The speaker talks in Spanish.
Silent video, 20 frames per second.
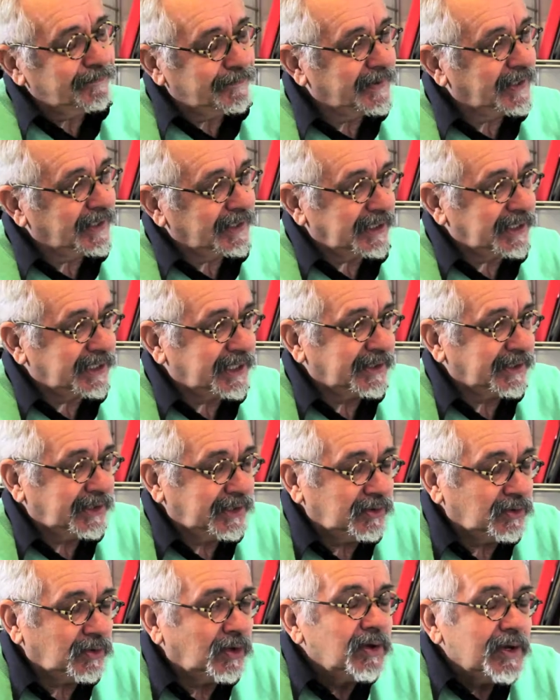En ese
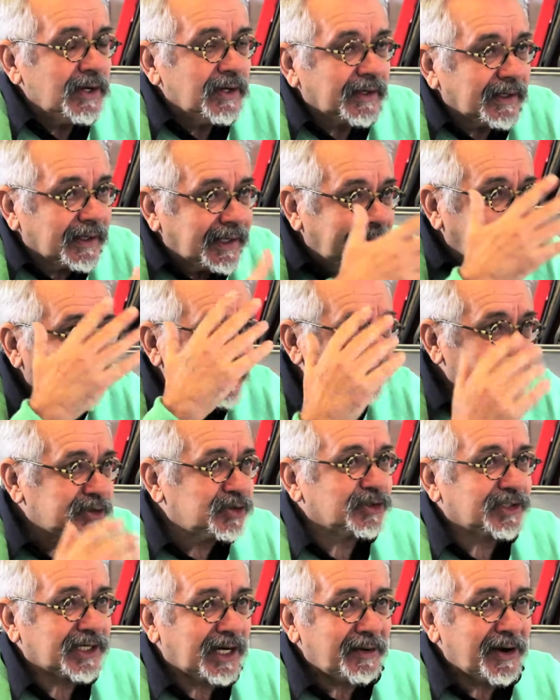sentido queda
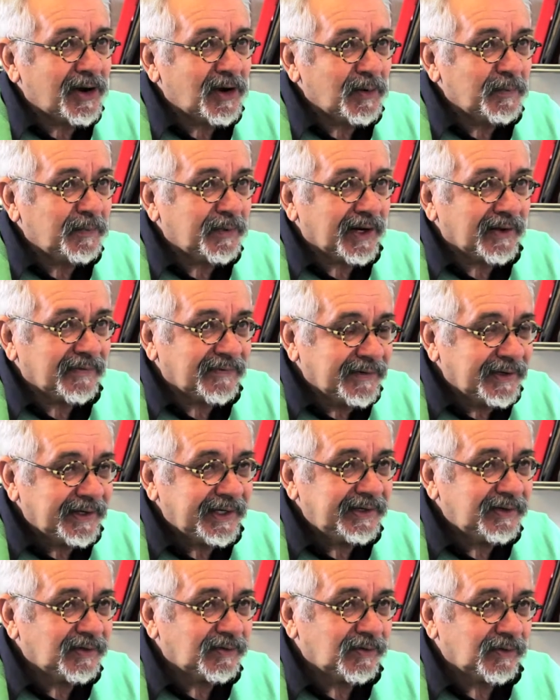mucho trabajo por hacer
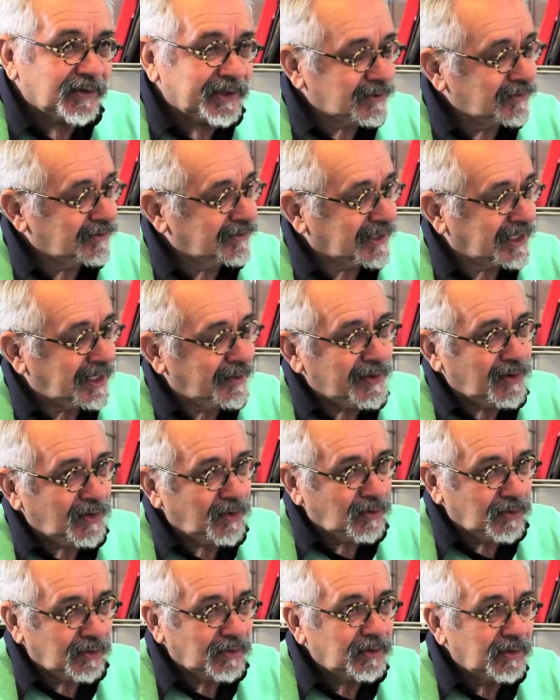y yo creo que es un
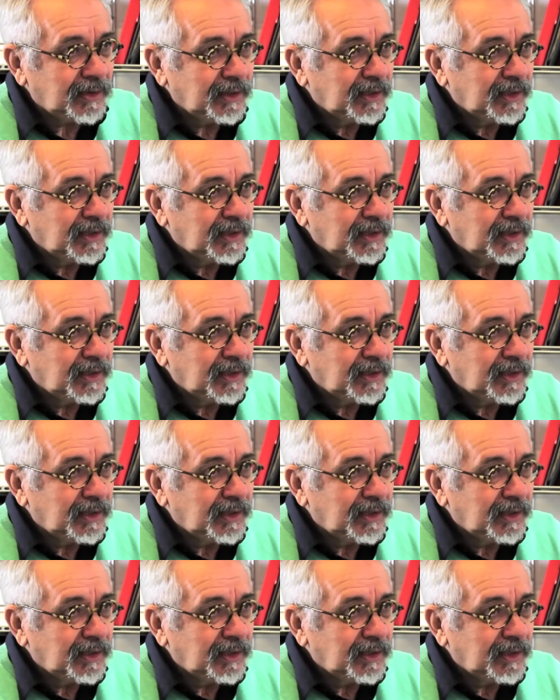trabajo